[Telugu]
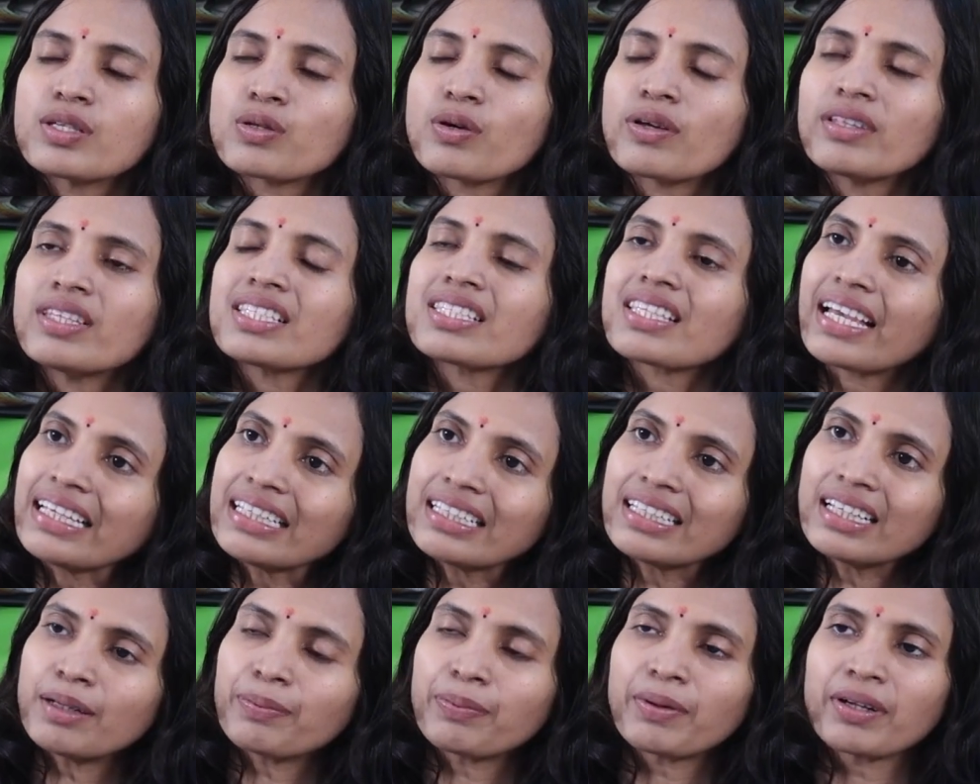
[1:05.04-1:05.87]
సో అది
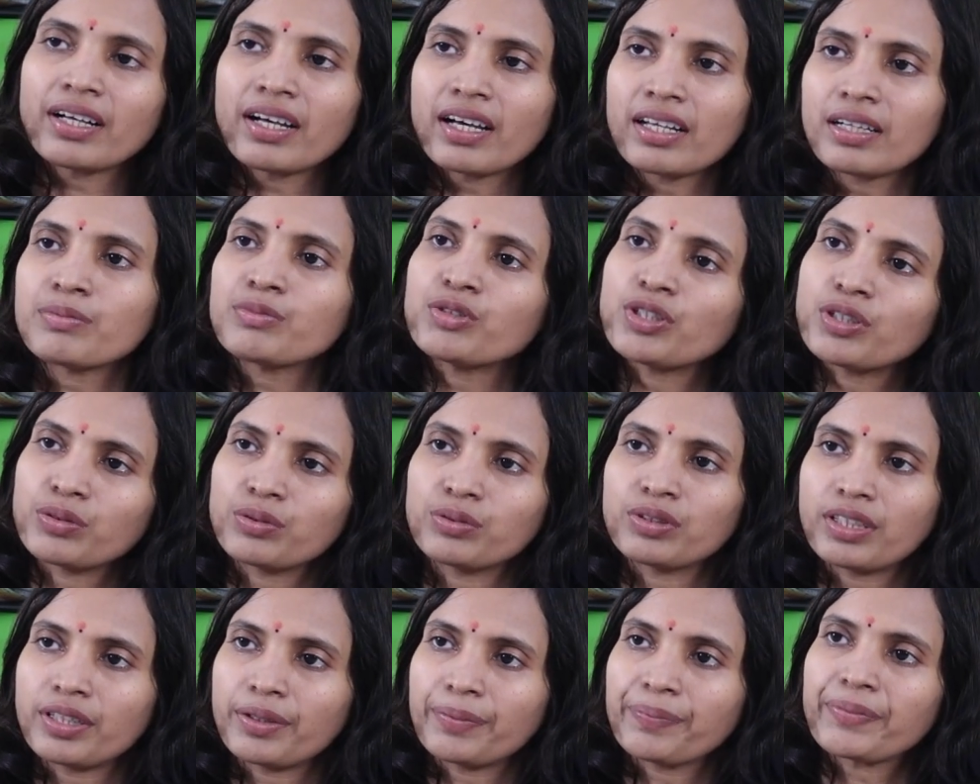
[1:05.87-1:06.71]
సైకిల్ ప్రకారం
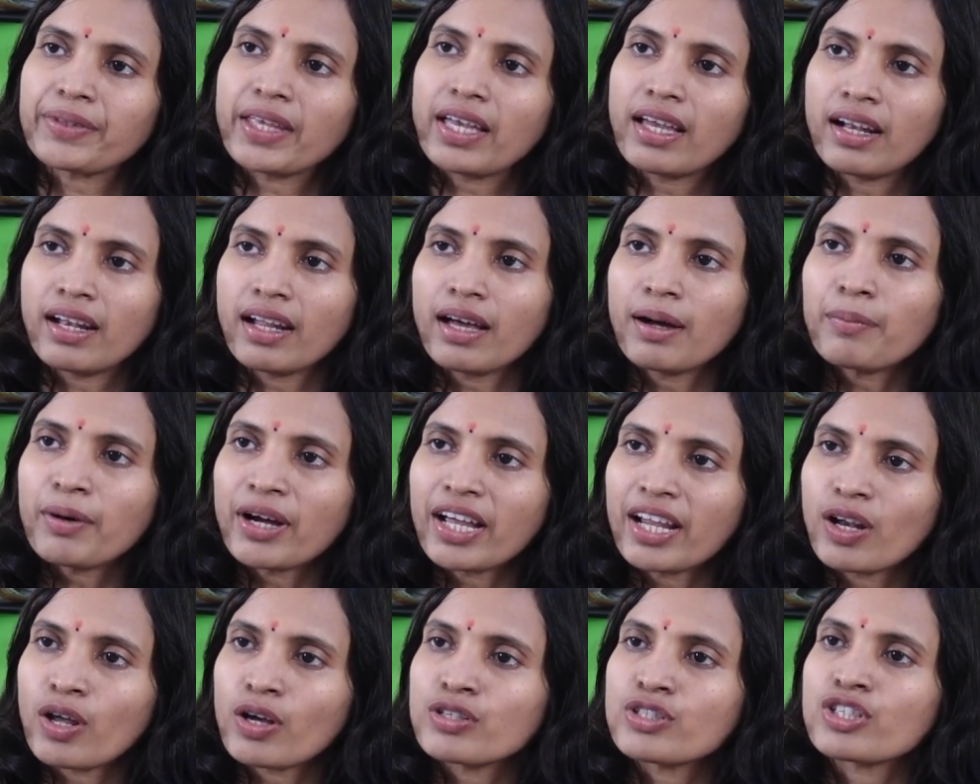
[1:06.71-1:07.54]
జరుగుతుంది ఎలా
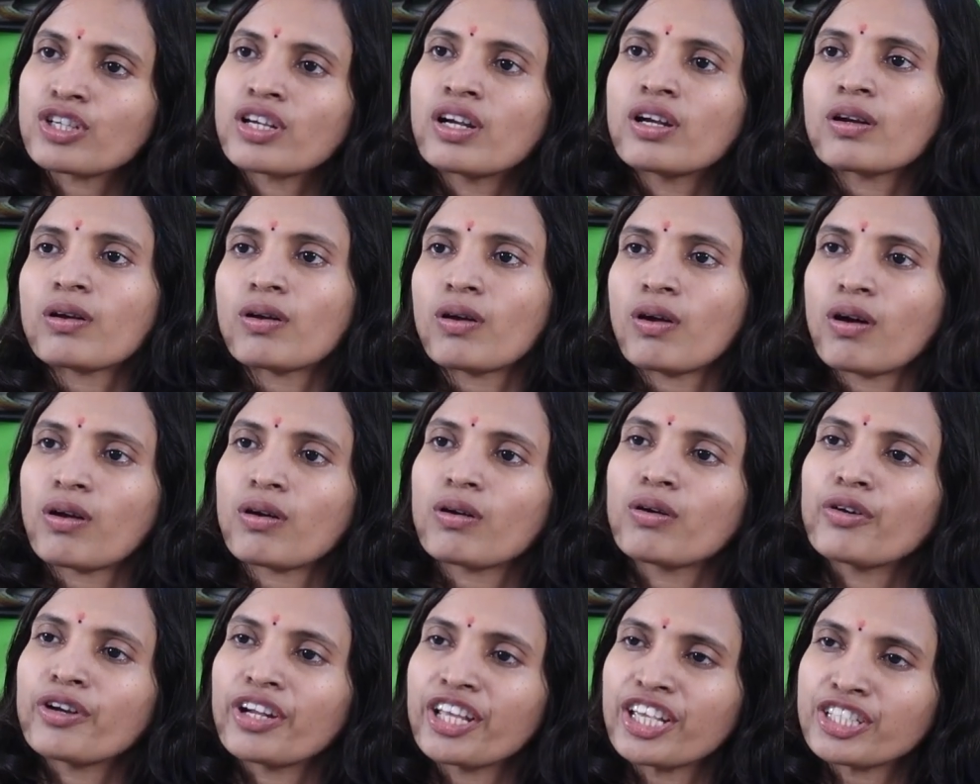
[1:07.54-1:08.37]
బయలాజికల్
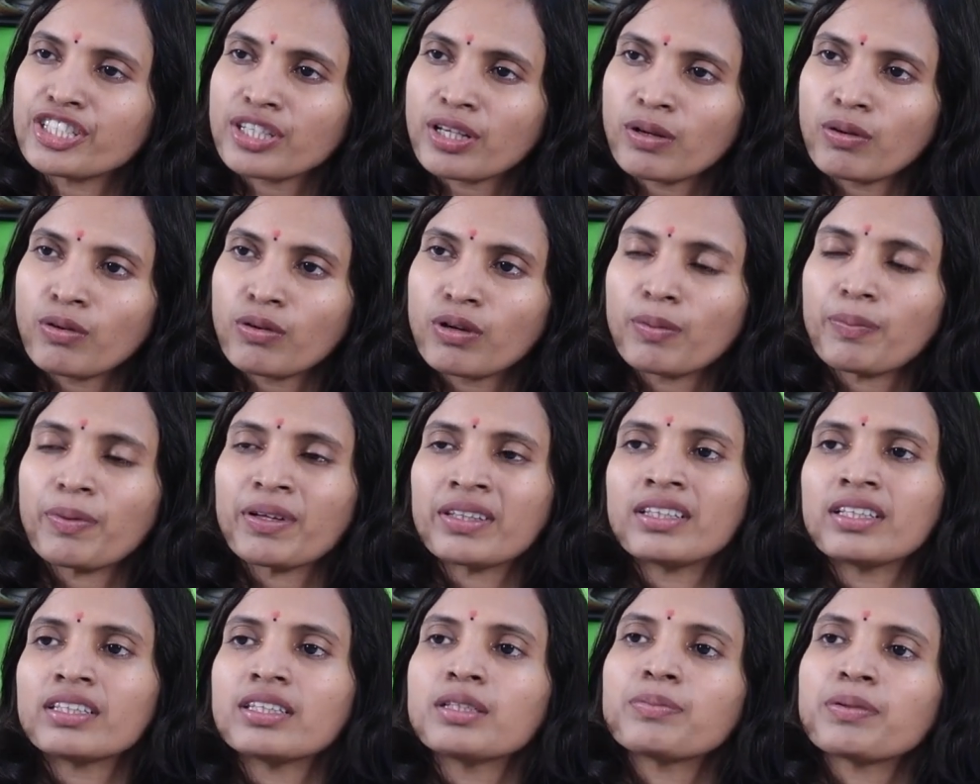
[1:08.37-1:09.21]
క్లాక్లో నేచర్లో ఒక
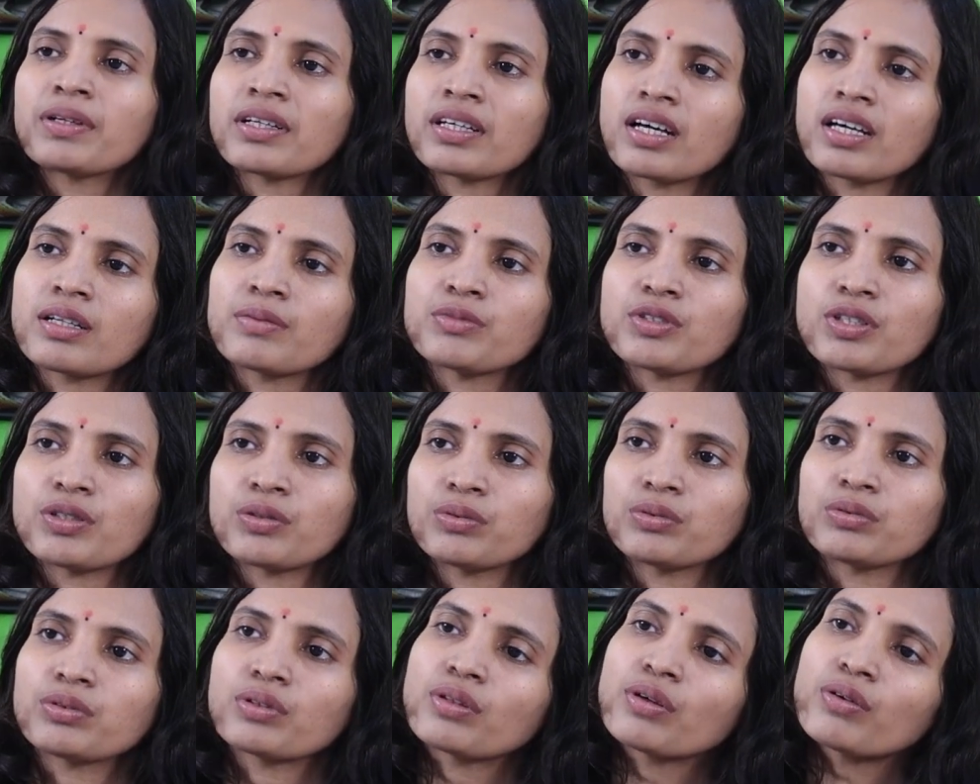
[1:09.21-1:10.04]
పద్ధతి ప్రకారం
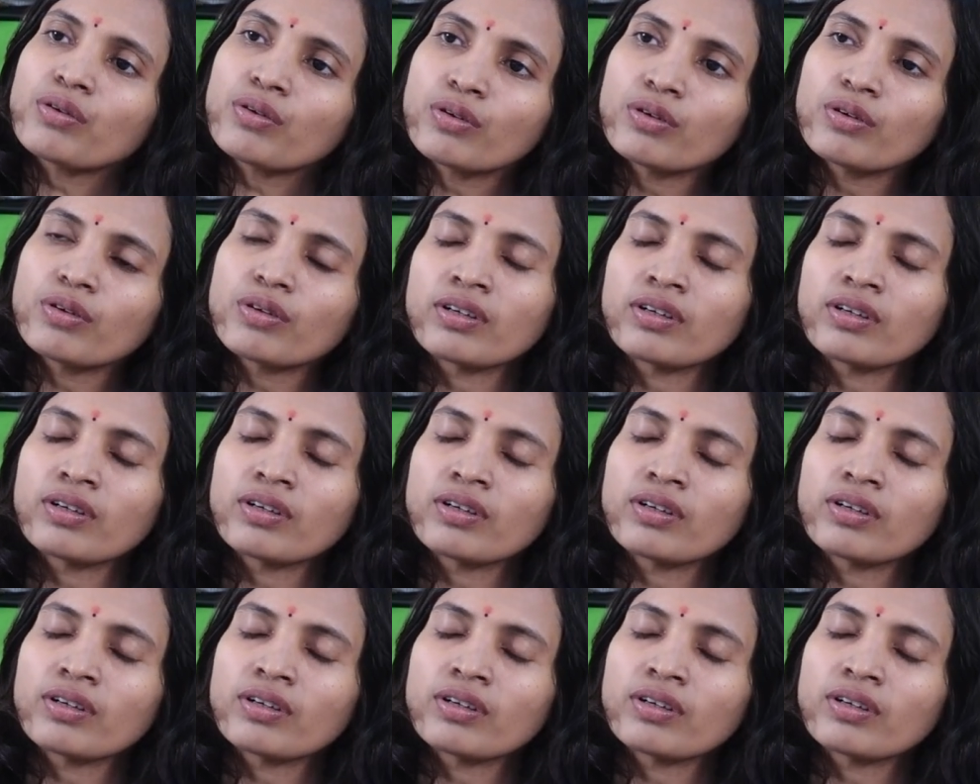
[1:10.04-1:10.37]
జరుగుతుందో